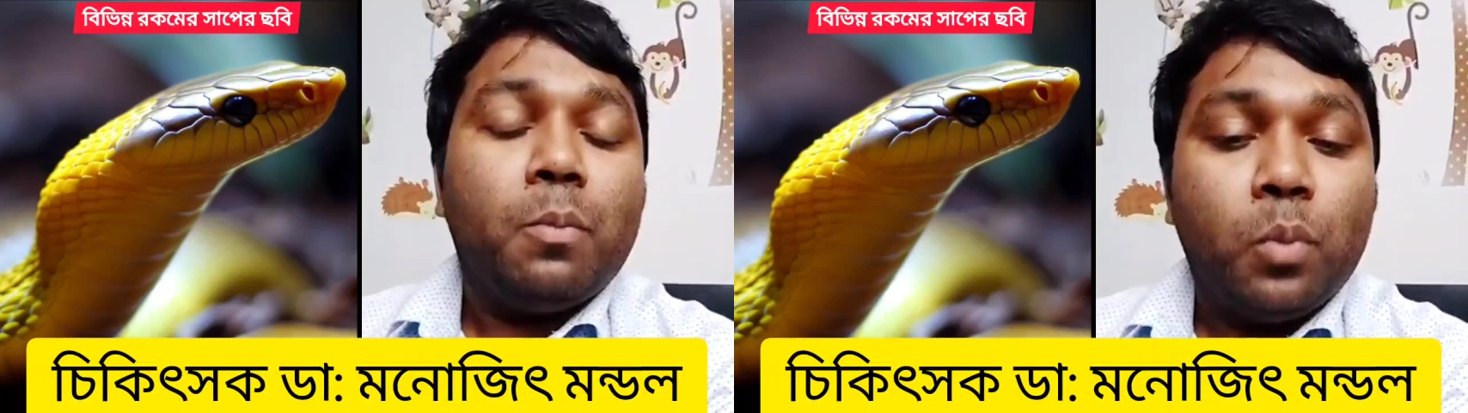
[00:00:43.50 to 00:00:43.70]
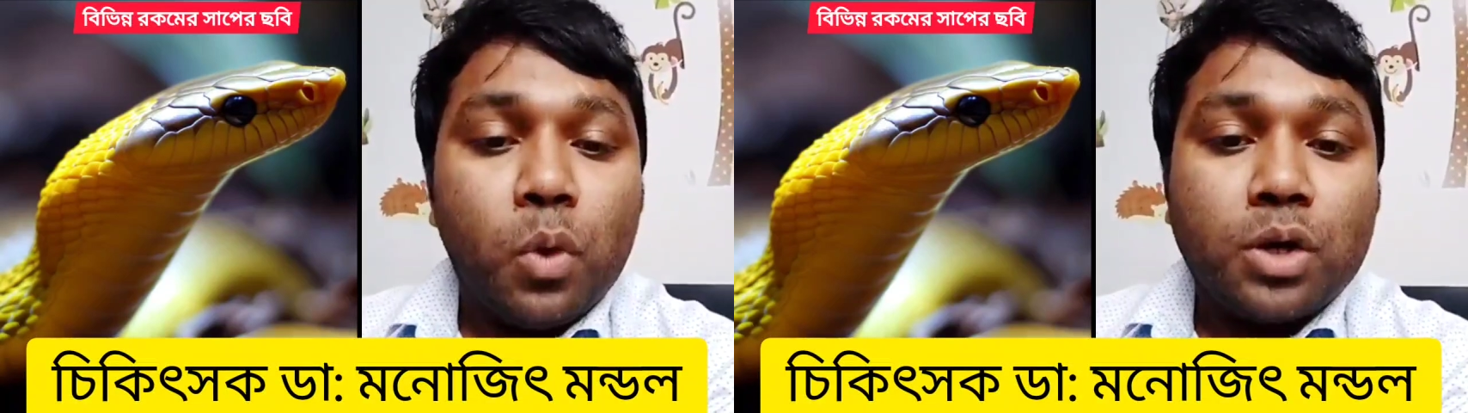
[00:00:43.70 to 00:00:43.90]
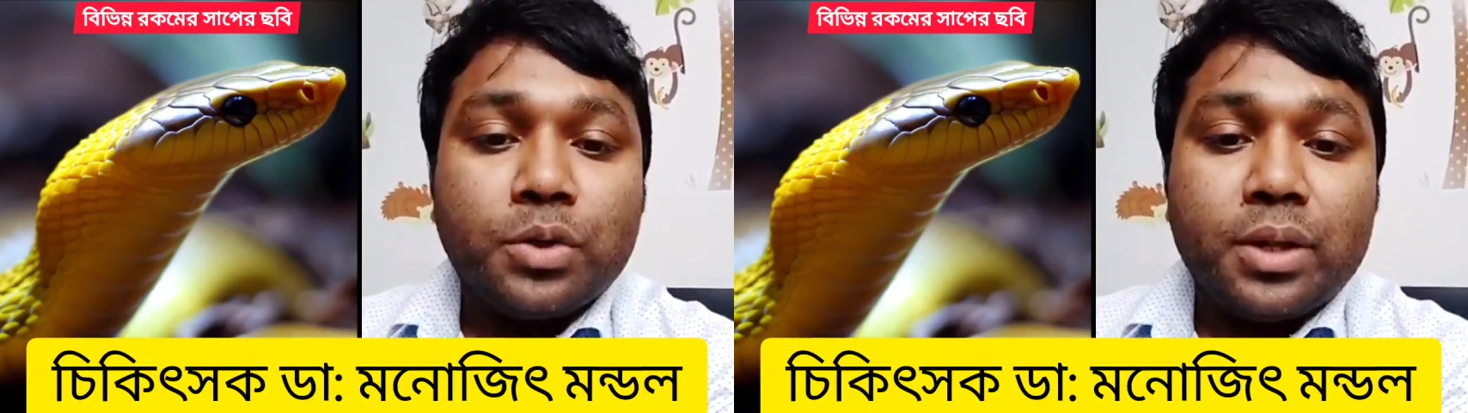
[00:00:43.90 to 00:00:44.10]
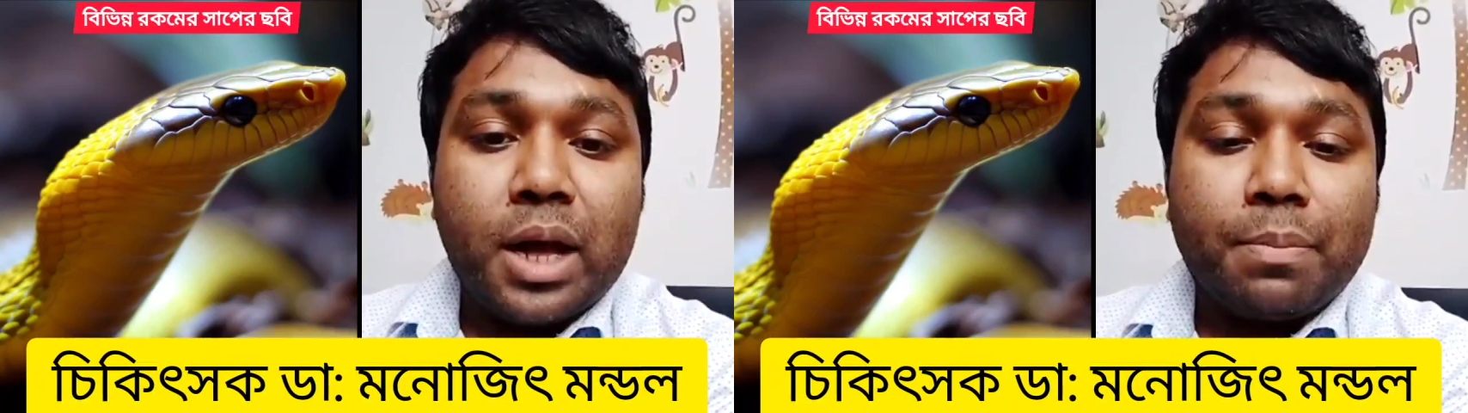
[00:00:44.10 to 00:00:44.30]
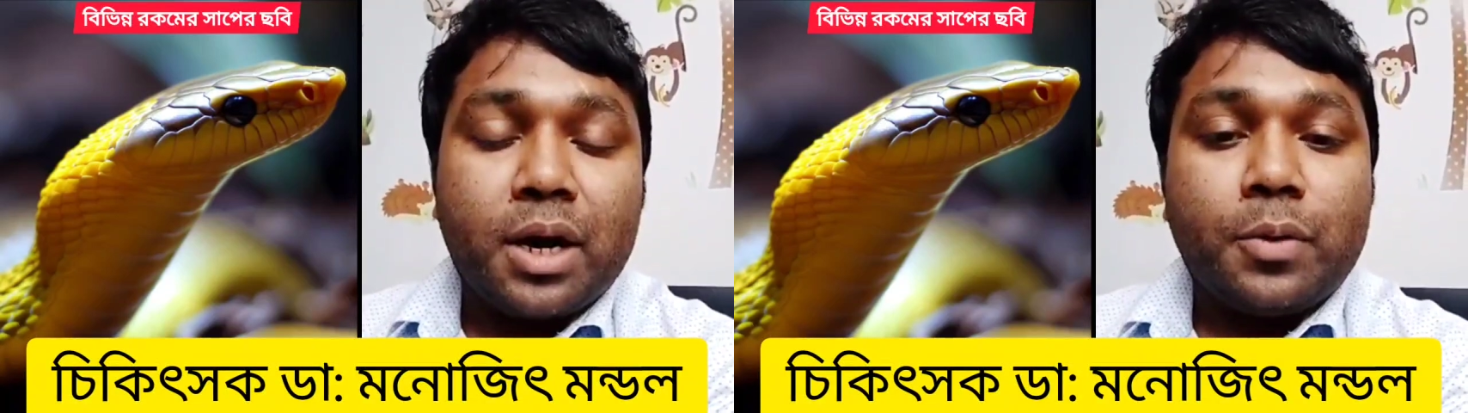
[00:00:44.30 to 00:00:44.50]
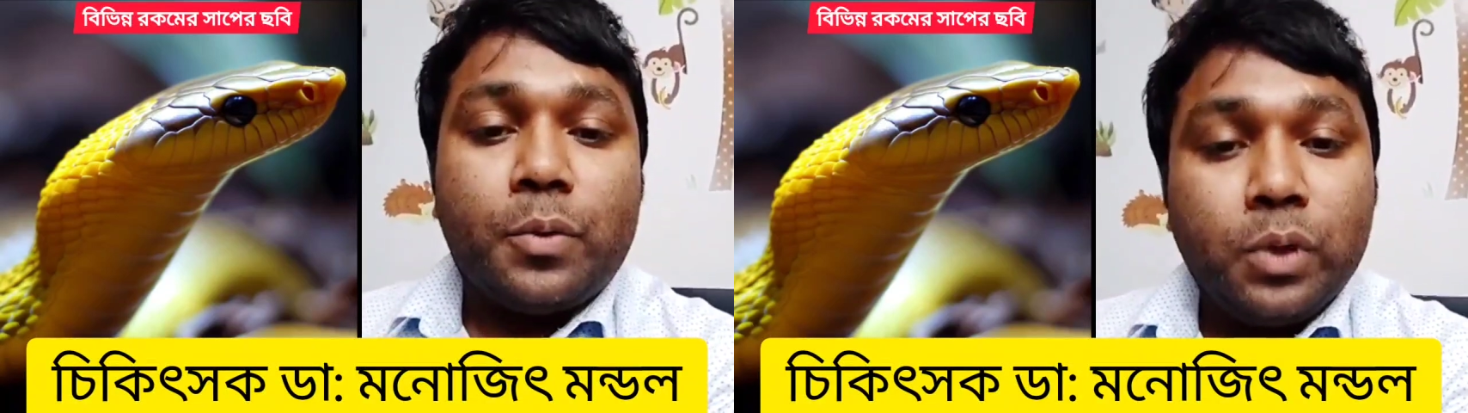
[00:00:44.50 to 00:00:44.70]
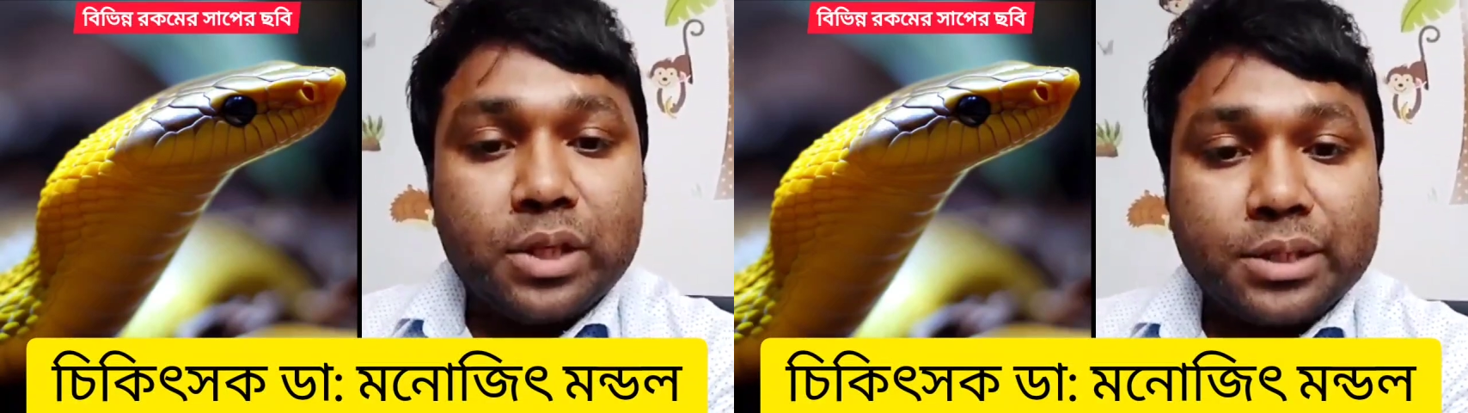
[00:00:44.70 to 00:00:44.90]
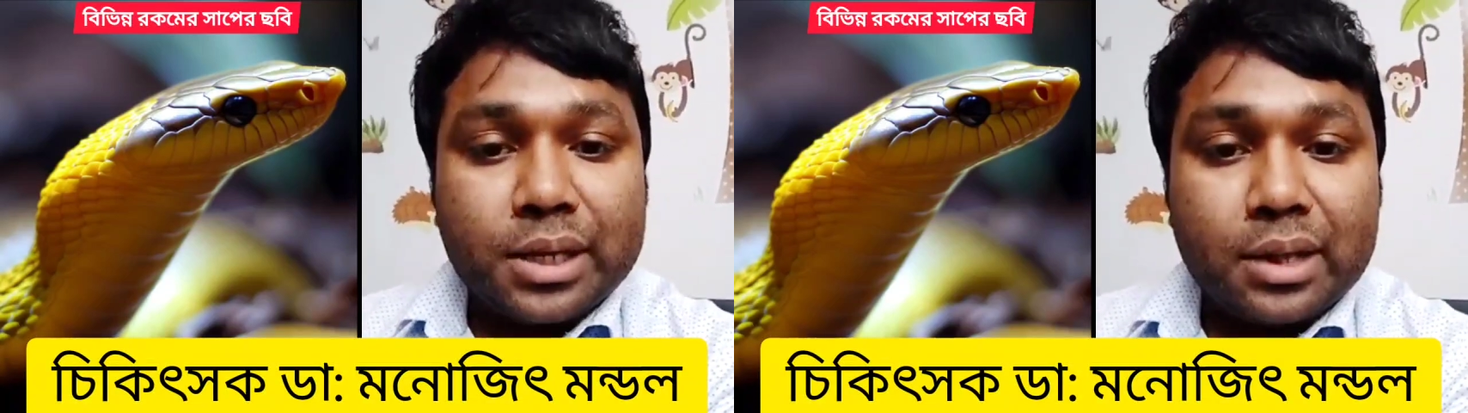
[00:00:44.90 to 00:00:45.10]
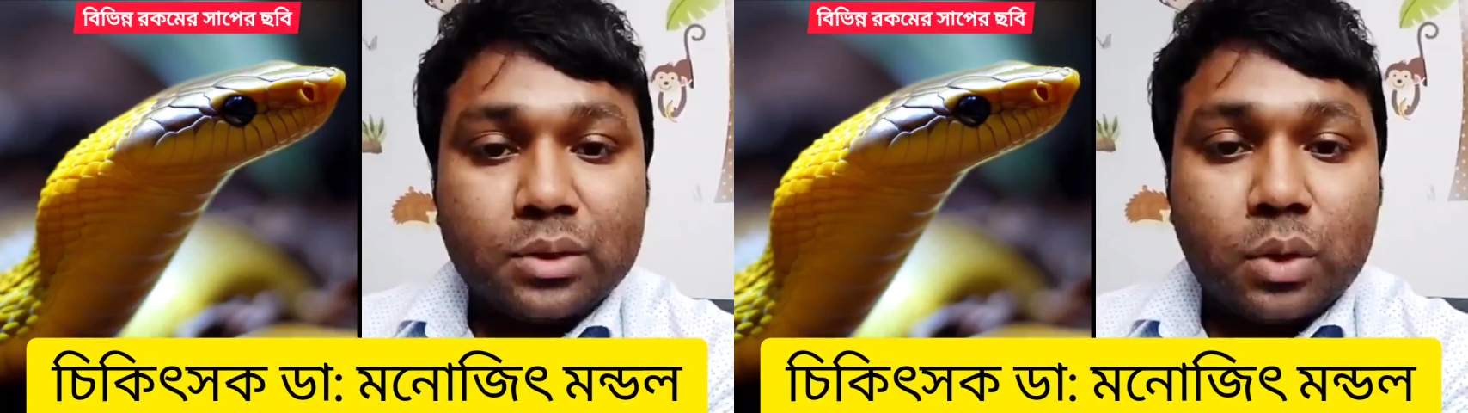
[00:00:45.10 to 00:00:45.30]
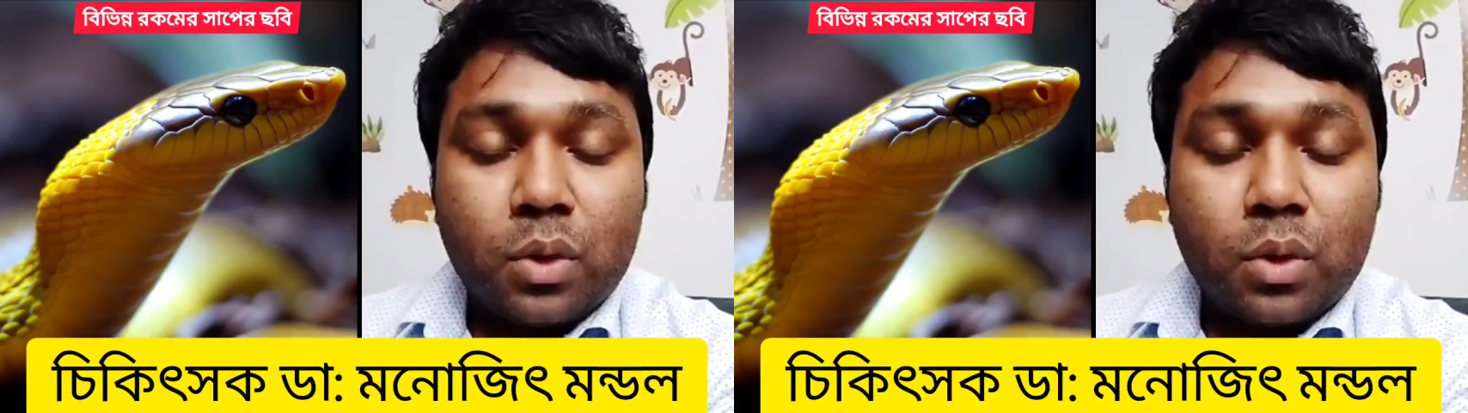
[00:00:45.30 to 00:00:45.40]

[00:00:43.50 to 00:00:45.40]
মুখ যদি আপনারা খুলতে চান